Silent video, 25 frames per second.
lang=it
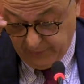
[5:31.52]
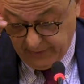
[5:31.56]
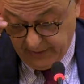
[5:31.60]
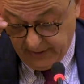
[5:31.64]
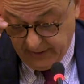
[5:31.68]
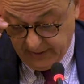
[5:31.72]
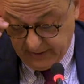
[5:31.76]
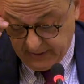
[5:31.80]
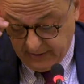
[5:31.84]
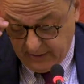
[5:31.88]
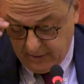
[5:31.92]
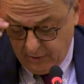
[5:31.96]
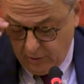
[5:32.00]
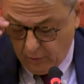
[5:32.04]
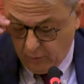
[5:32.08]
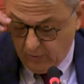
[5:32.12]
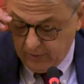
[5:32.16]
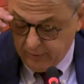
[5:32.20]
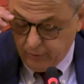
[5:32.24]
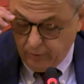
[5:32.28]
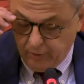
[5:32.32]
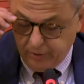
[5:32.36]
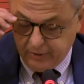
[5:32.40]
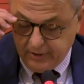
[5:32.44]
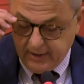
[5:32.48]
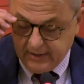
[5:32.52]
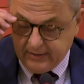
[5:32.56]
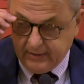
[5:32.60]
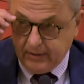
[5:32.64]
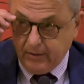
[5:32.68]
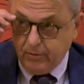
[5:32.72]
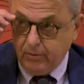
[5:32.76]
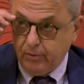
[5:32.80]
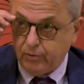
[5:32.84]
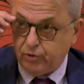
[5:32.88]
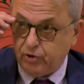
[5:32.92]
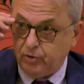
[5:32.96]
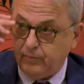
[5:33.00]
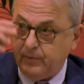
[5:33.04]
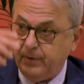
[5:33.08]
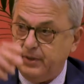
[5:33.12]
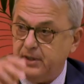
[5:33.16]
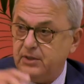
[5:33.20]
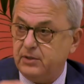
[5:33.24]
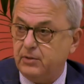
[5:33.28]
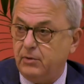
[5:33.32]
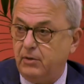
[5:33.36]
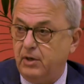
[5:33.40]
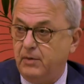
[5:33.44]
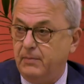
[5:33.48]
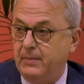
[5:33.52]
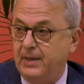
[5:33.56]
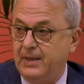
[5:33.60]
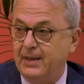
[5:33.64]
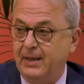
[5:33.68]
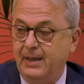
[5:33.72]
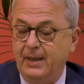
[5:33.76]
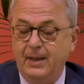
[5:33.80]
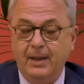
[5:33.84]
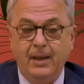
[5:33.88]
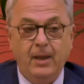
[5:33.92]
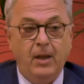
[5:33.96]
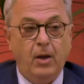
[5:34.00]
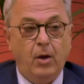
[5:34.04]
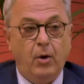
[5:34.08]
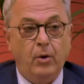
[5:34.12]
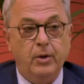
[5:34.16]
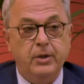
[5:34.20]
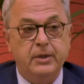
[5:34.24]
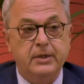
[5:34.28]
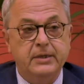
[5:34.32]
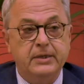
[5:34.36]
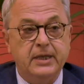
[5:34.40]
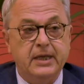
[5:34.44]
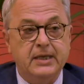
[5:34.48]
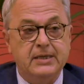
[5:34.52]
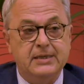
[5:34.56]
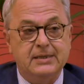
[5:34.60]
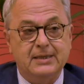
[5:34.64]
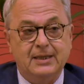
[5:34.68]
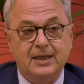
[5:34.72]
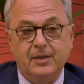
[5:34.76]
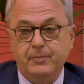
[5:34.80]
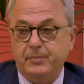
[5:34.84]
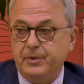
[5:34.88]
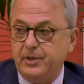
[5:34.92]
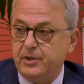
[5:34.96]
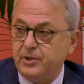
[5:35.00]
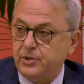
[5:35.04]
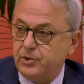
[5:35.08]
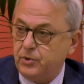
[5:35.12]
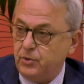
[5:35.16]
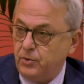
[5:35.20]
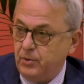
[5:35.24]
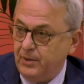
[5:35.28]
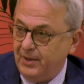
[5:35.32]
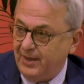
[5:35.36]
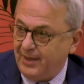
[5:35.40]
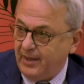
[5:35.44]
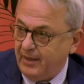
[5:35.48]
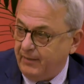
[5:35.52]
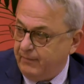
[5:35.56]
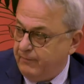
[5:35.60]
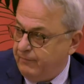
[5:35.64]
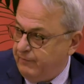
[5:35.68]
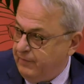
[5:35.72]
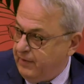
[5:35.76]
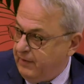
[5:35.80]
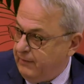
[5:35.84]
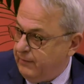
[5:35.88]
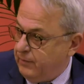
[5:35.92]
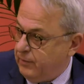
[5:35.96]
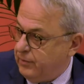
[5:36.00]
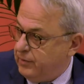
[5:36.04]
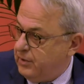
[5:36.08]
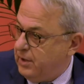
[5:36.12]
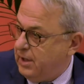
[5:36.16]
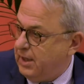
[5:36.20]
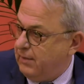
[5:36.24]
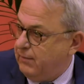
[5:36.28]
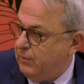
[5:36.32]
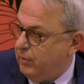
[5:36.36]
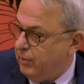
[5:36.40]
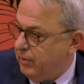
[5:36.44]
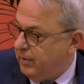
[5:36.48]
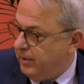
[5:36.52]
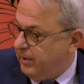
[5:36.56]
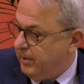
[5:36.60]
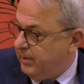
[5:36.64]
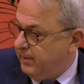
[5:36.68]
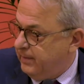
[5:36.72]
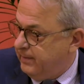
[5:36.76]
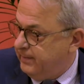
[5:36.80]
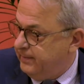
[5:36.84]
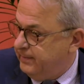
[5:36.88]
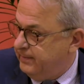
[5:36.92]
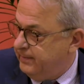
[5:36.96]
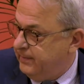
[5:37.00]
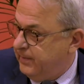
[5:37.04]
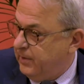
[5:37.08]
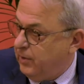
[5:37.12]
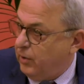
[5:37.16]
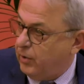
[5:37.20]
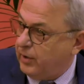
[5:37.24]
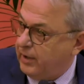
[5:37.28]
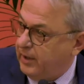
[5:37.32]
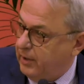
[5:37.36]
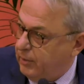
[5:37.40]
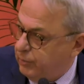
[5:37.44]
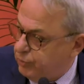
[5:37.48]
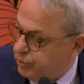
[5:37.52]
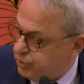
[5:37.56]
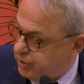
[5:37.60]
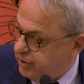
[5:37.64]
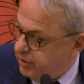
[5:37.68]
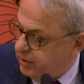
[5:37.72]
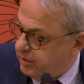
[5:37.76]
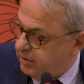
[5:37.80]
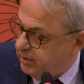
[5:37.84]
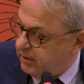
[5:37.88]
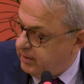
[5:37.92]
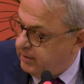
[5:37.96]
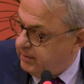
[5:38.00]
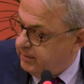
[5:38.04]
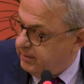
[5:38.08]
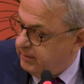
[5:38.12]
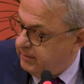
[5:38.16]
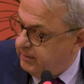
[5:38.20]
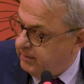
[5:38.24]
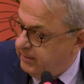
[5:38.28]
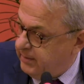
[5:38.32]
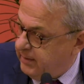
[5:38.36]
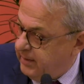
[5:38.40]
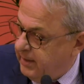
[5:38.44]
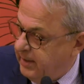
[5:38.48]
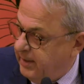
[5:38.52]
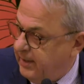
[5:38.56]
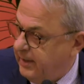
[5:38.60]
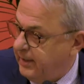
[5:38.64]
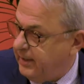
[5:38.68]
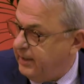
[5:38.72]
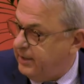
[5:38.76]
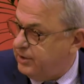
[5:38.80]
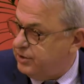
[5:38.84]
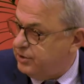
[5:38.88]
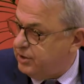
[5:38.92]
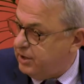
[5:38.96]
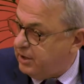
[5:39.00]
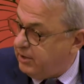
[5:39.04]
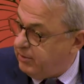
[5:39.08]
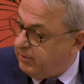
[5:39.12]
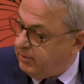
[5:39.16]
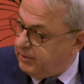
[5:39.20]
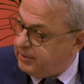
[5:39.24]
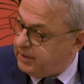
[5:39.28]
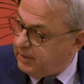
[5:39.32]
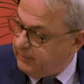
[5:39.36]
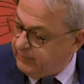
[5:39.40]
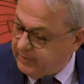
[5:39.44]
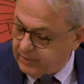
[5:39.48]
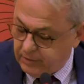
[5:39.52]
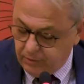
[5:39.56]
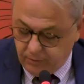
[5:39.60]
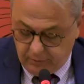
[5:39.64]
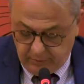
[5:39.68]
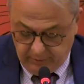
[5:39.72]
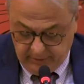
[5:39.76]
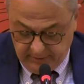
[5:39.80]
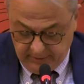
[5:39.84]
paese, io quando ho in testa il nostro paese ho, le, ho in testa le persone che vivono di lavoro o che lo cercano e che cercano attraverso